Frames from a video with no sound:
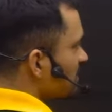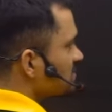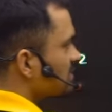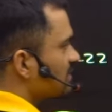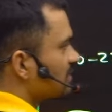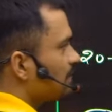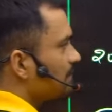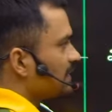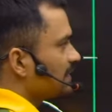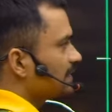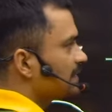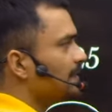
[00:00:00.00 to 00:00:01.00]
रखना
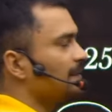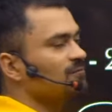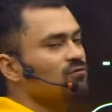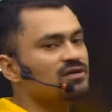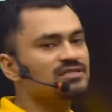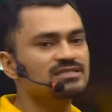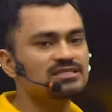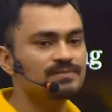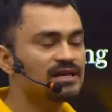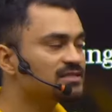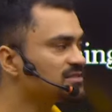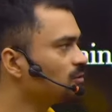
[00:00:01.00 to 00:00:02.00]
पड़ेगा 46
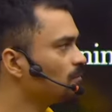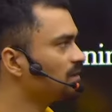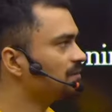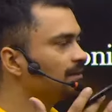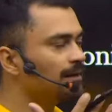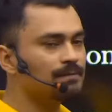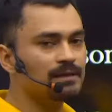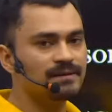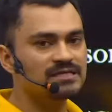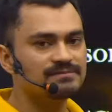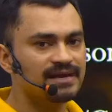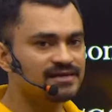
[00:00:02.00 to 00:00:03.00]
मतलब इससे ऊपर भी आपके
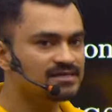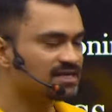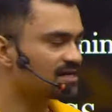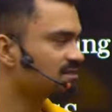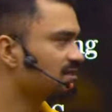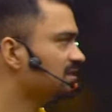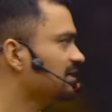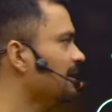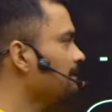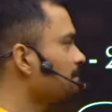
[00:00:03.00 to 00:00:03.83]
पास मेरिट जा सकती है